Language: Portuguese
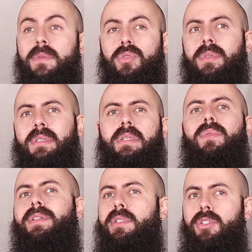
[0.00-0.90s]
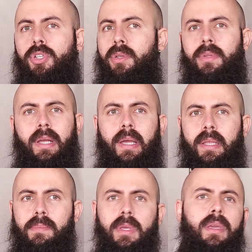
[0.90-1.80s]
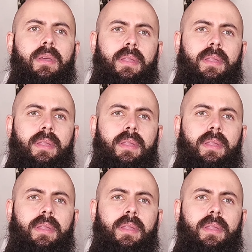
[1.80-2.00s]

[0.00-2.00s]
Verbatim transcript: pessoas estão assistindo na academia,